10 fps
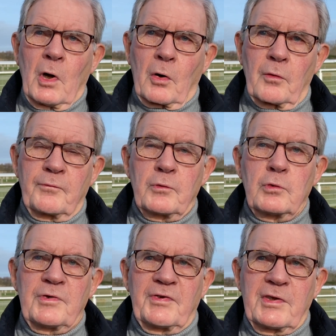
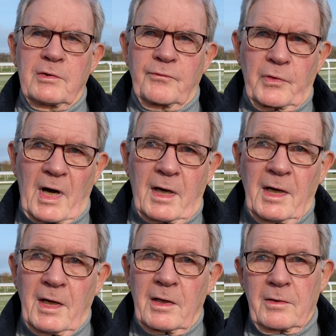Revenu ici une fois
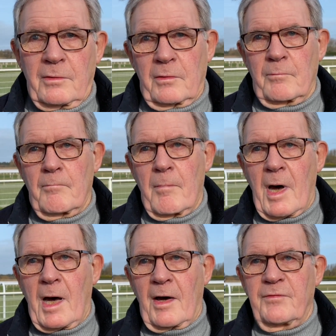euh,
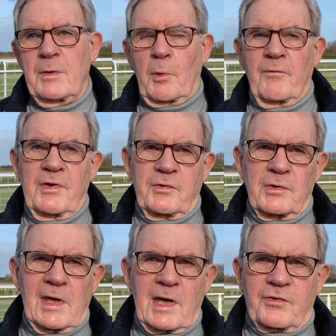ma vie
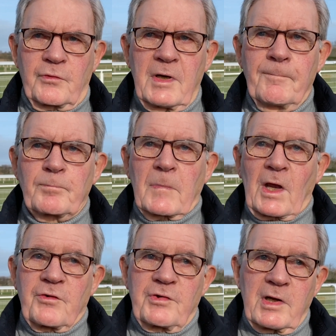professionnelle achevée,
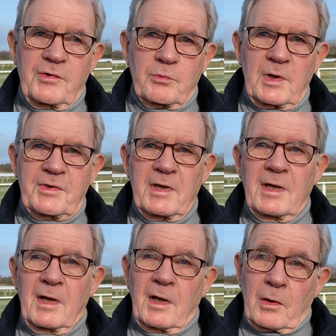j'ai souhaité
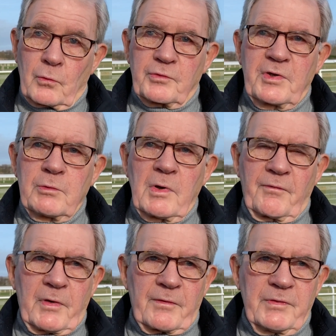continuer à
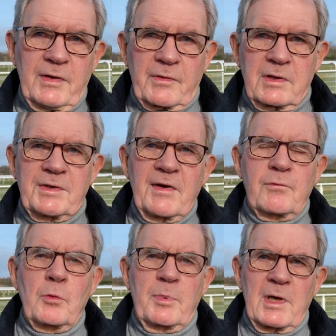faire vivre et
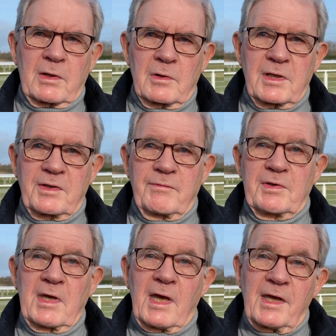développer la collectivité.